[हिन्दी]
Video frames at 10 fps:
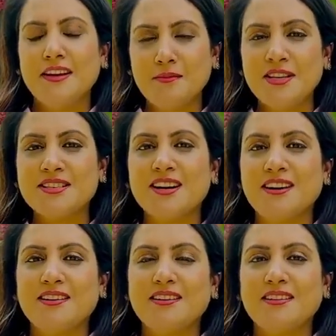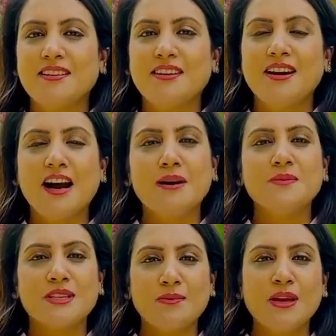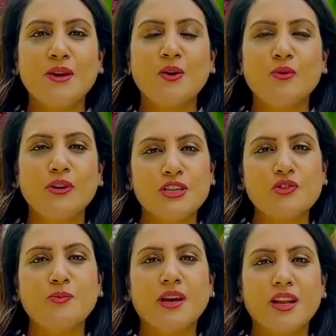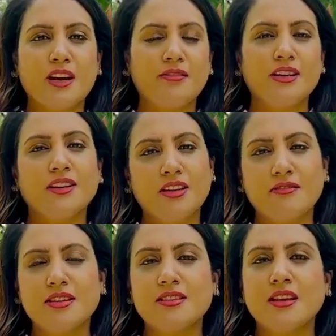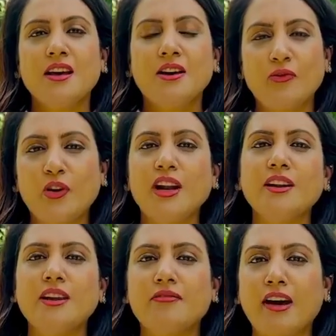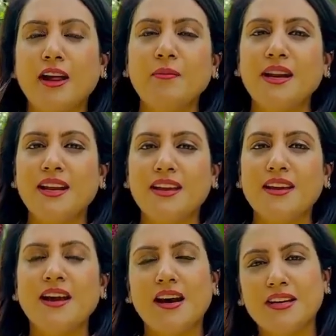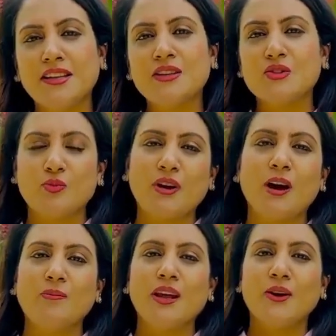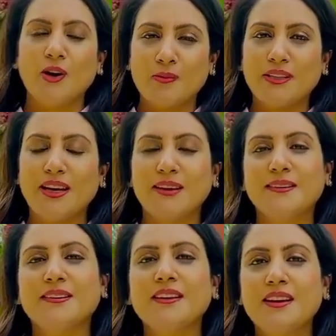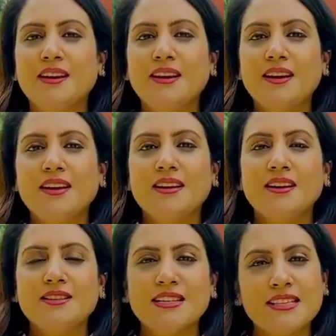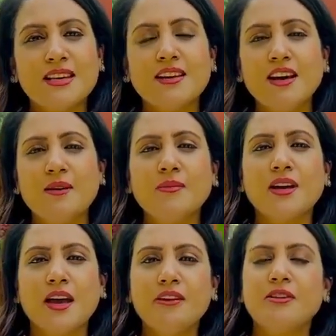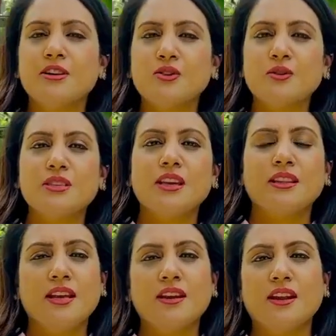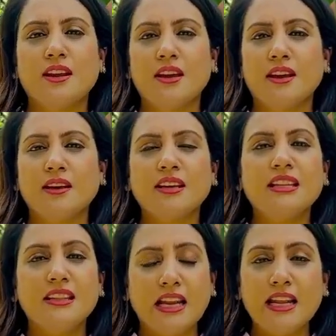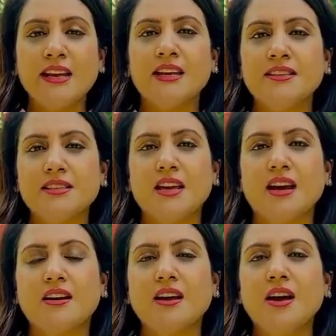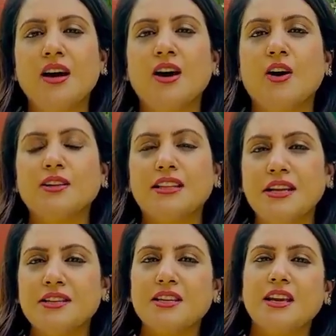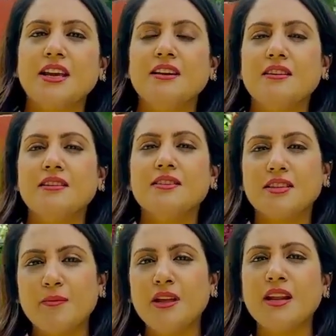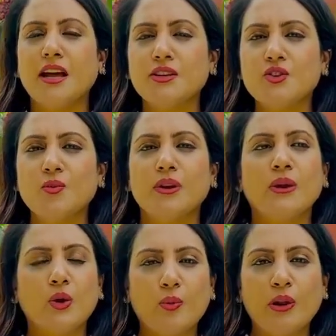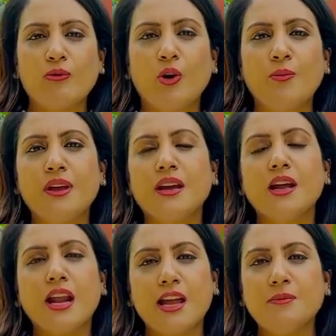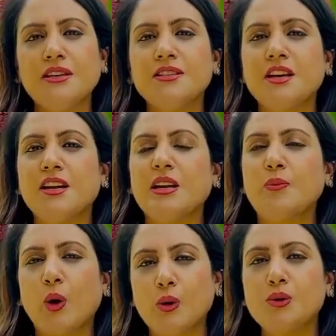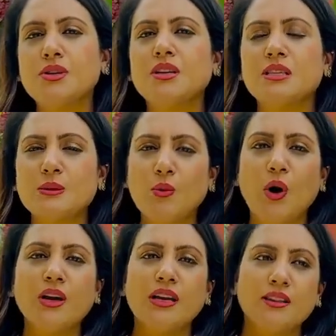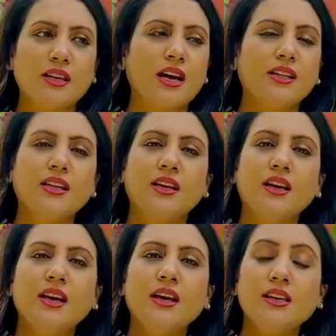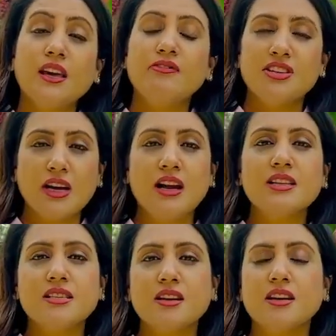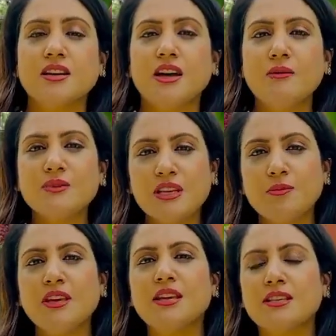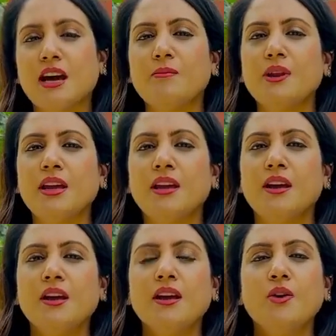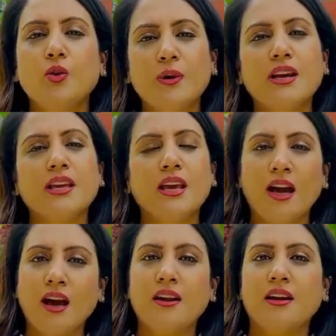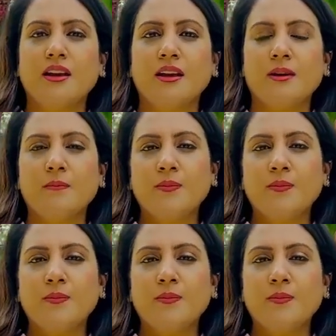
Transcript: नमस्कार आप सभी को विश्व पर्यावरण दिवस वर्ल्ड एनवायरनमेंट डे की हार्दिक शुभकामनाएं और बधाई जैसा कि हम कई वर्षों से देख रहे हैं कि दिल्ली एनसीआर और देश के सभी राज्यों में ग्लोबल वार्मिंग क्लाइमेट चेंज पॉल्यूशन स्मॉग इत्यादि के विशाल संकट हम सभी के सामने उभर के आ रहे हैं